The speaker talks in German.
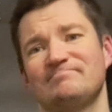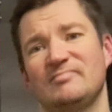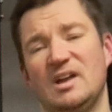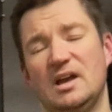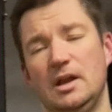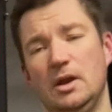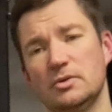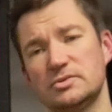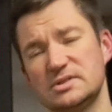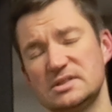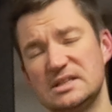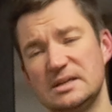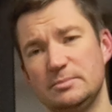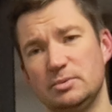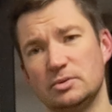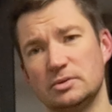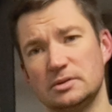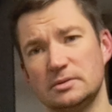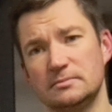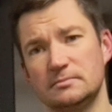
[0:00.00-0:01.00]
Genau das ist der
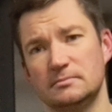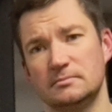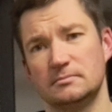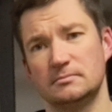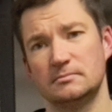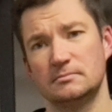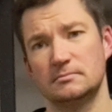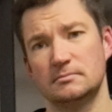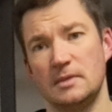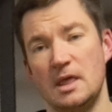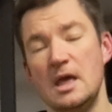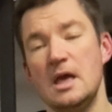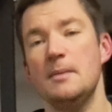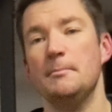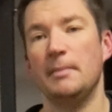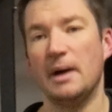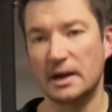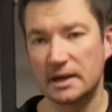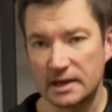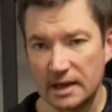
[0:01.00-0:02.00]
Punkt.
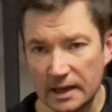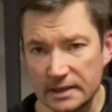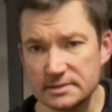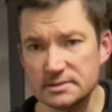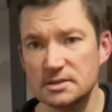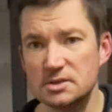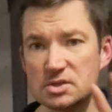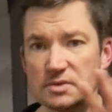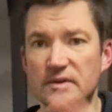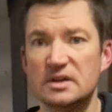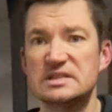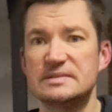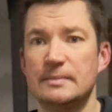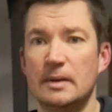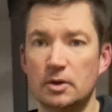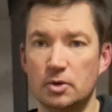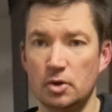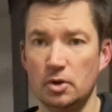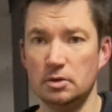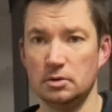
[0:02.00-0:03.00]
Man kann sich sowas
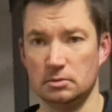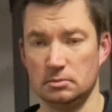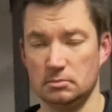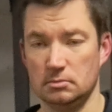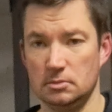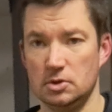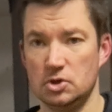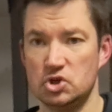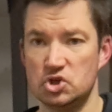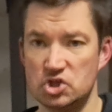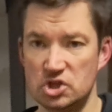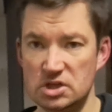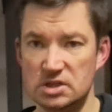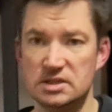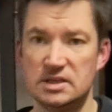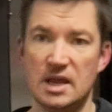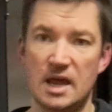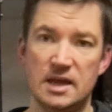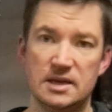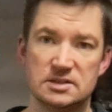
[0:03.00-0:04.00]
mal gönnen.
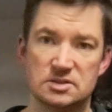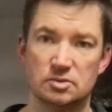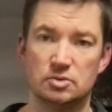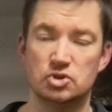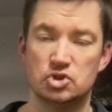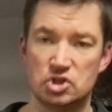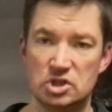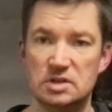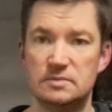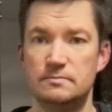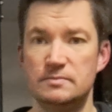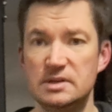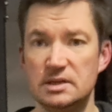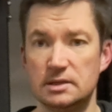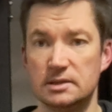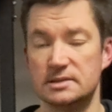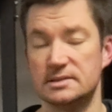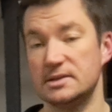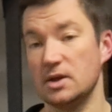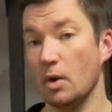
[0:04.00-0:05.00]
Cheat Days und Cheat
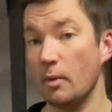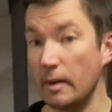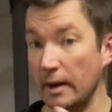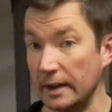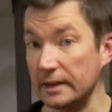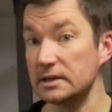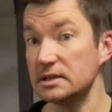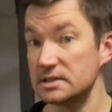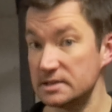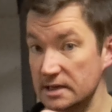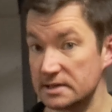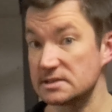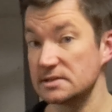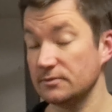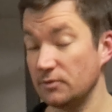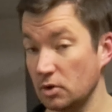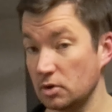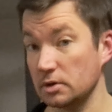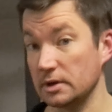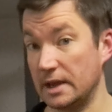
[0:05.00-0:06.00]
Meals, darüber rede ich
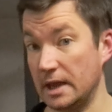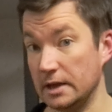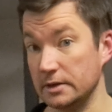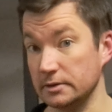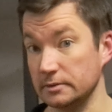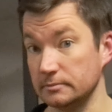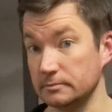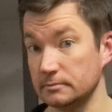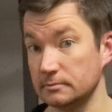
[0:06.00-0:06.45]
nächste Woche gerne.